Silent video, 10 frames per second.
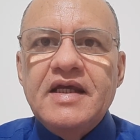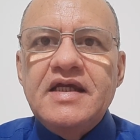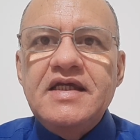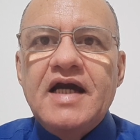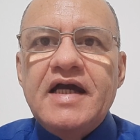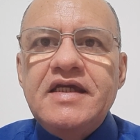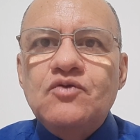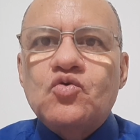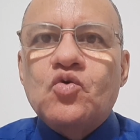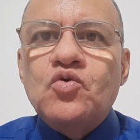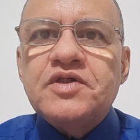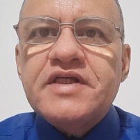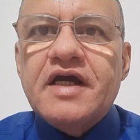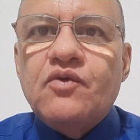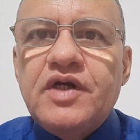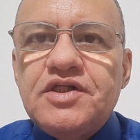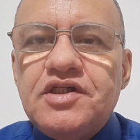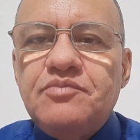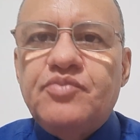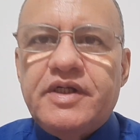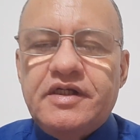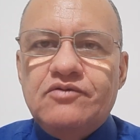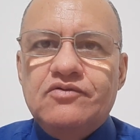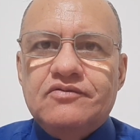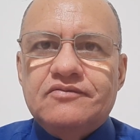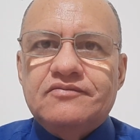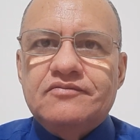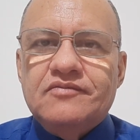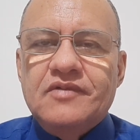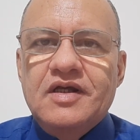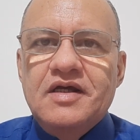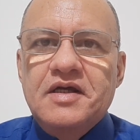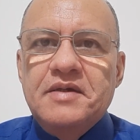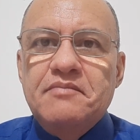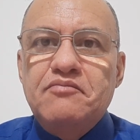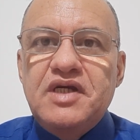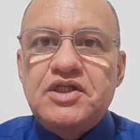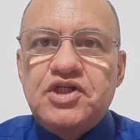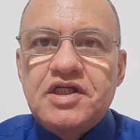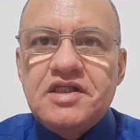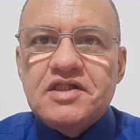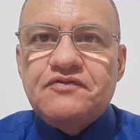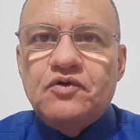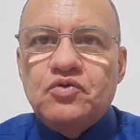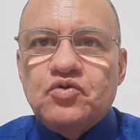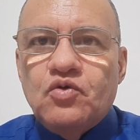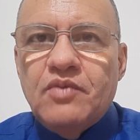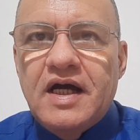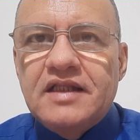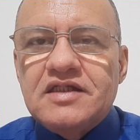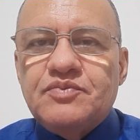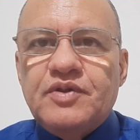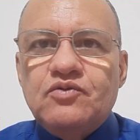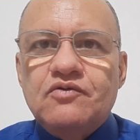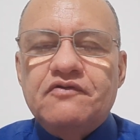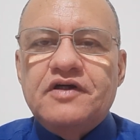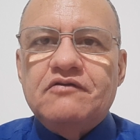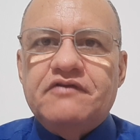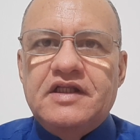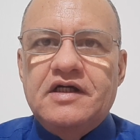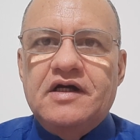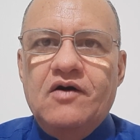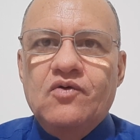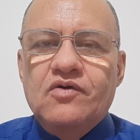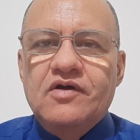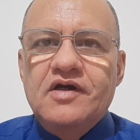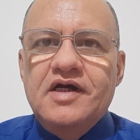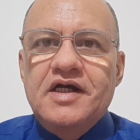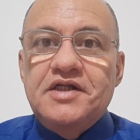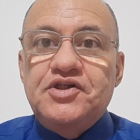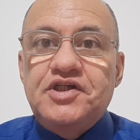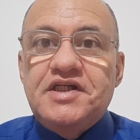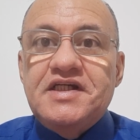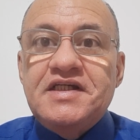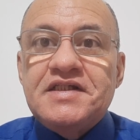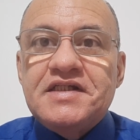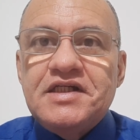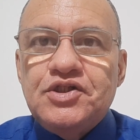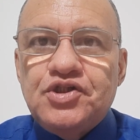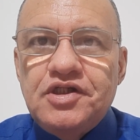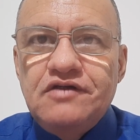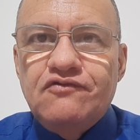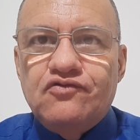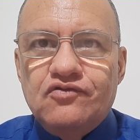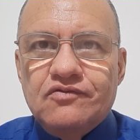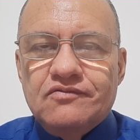E aí o consequente emprego. Medidas foram tomadas pelo governo federal de incentivo